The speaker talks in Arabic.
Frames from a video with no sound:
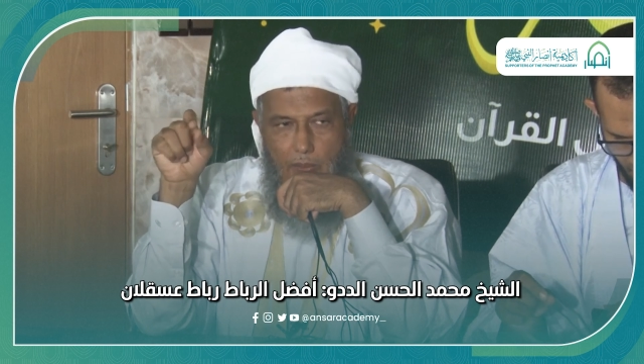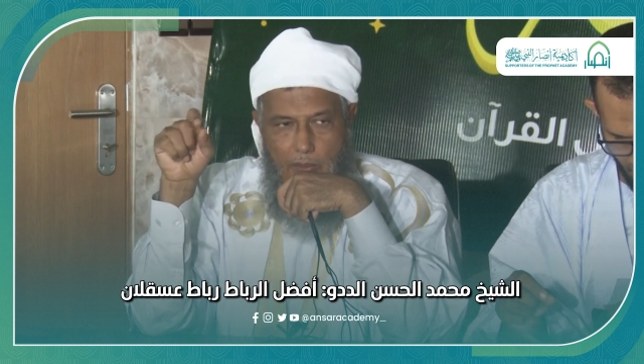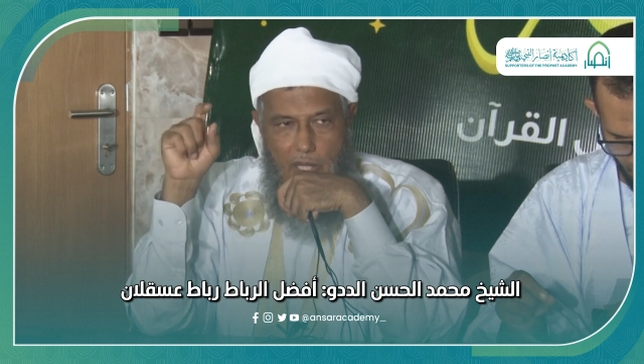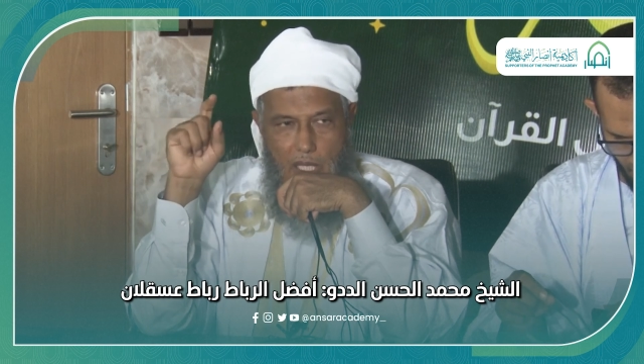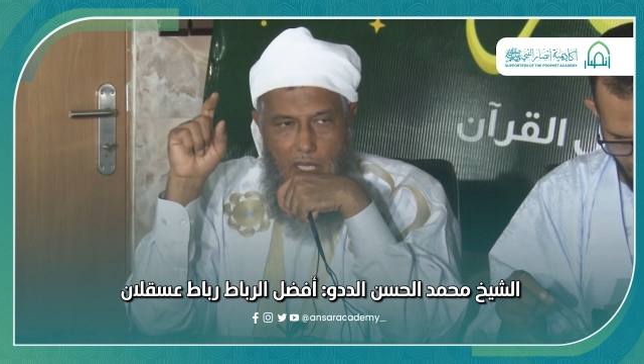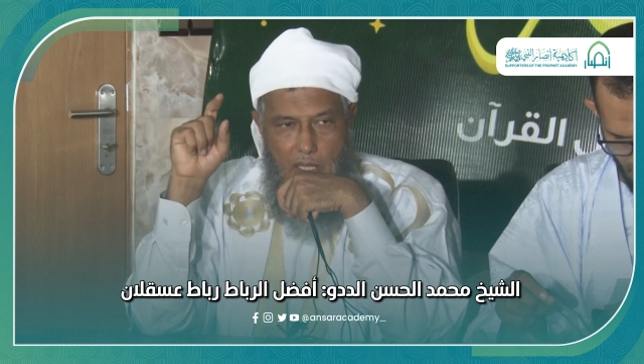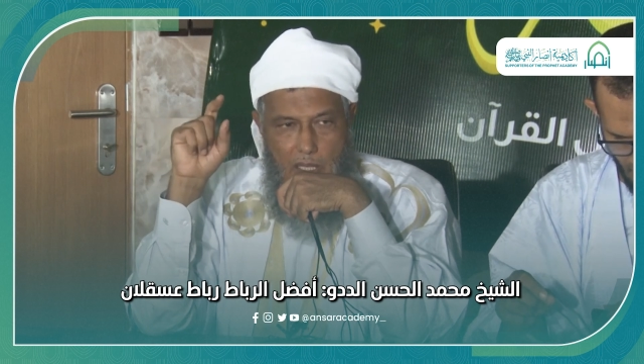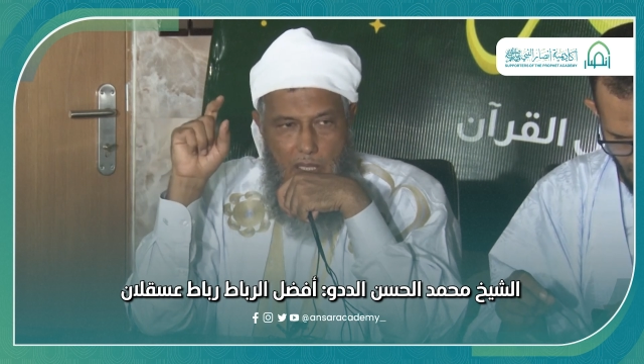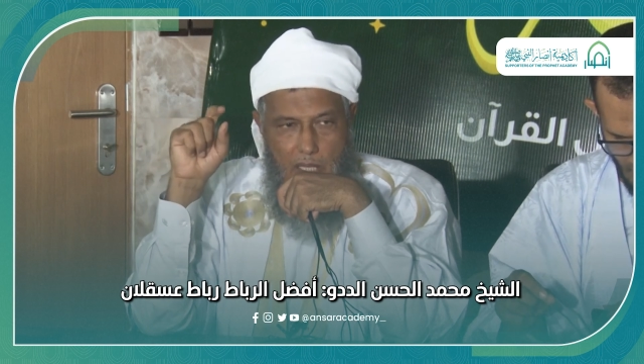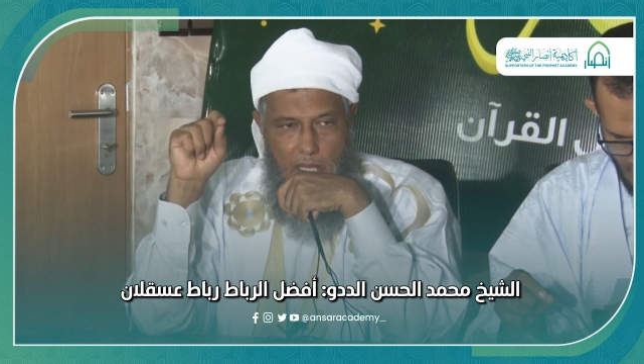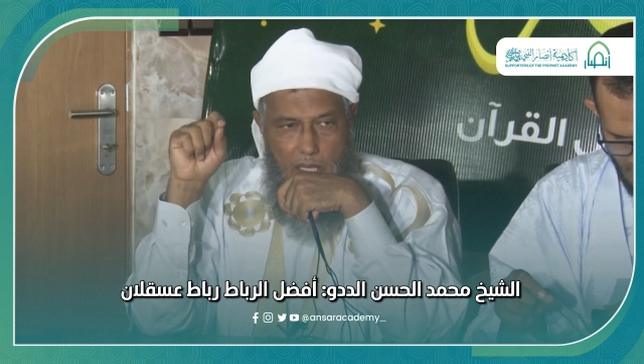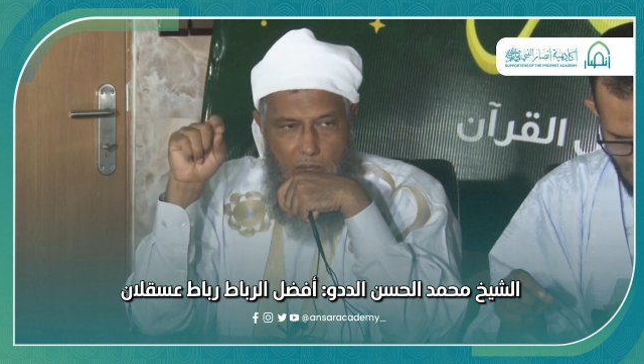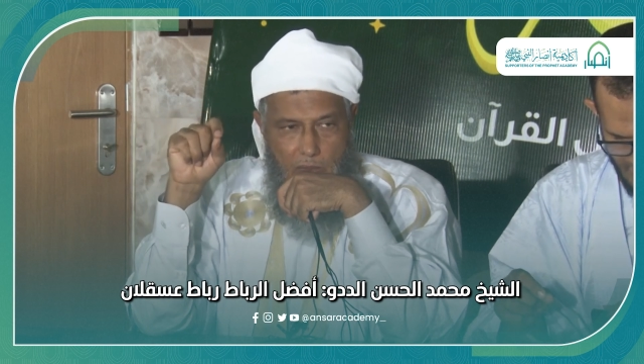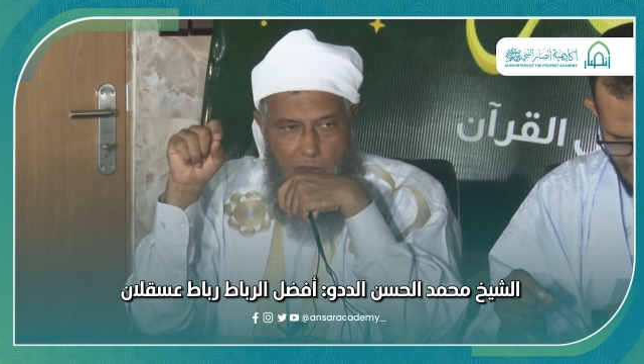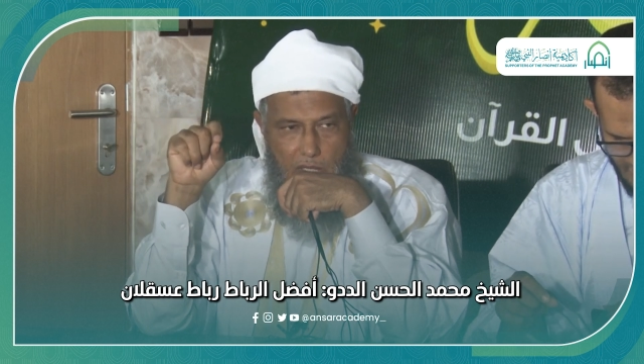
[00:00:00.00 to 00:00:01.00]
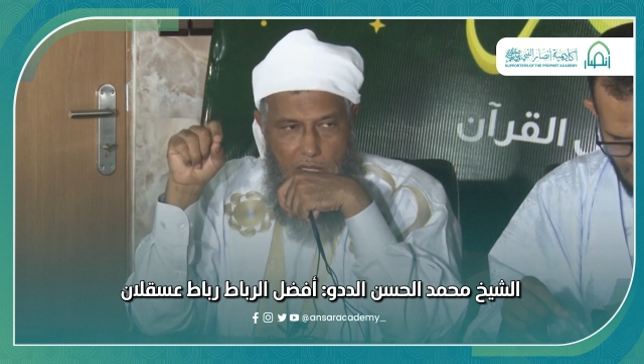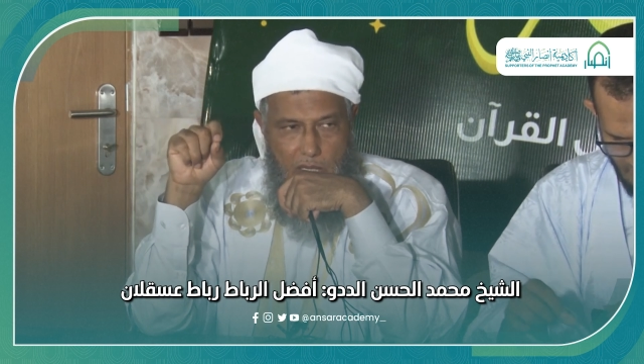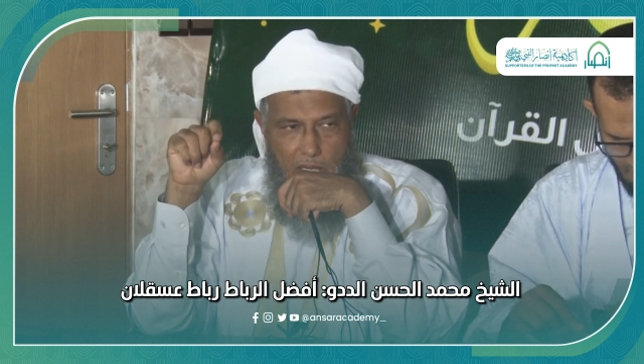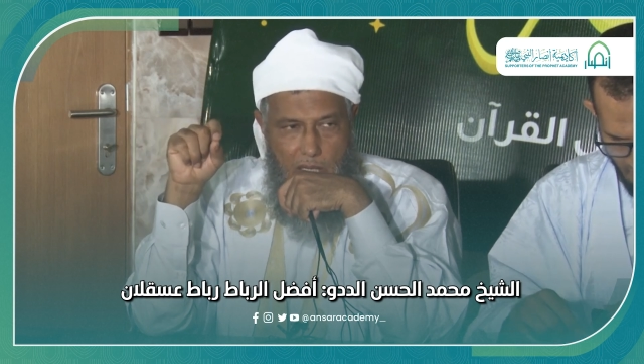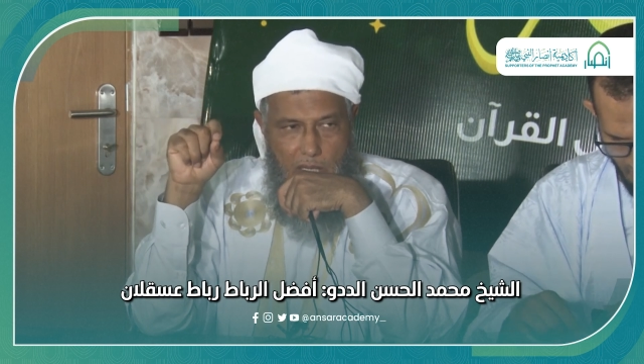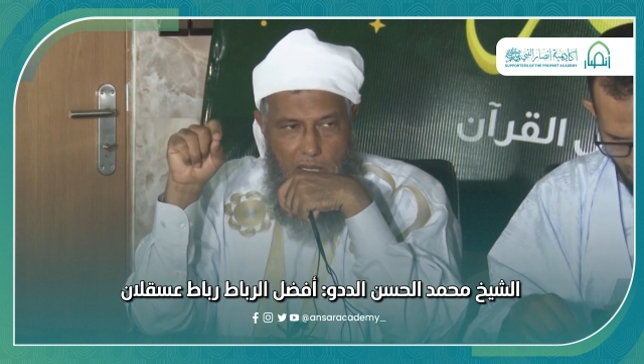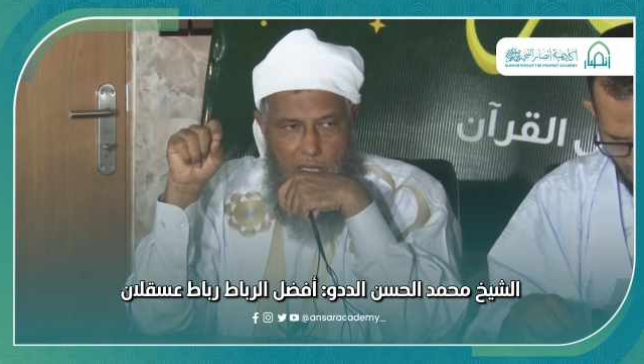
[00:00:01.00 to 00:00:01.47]
بأن لهم
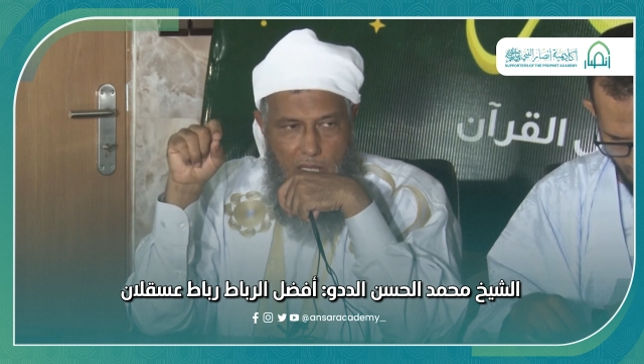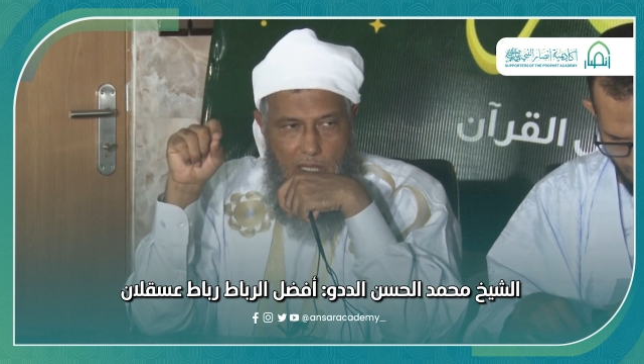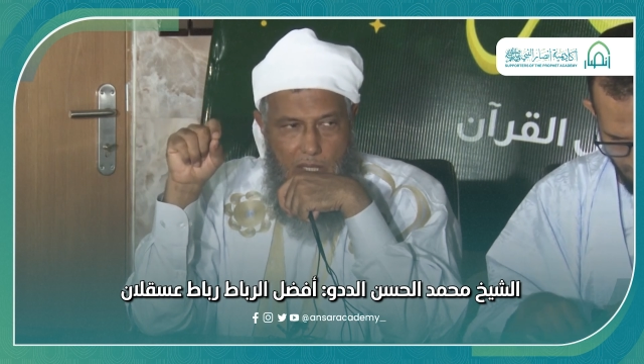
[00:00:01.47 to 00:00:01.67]
الجنة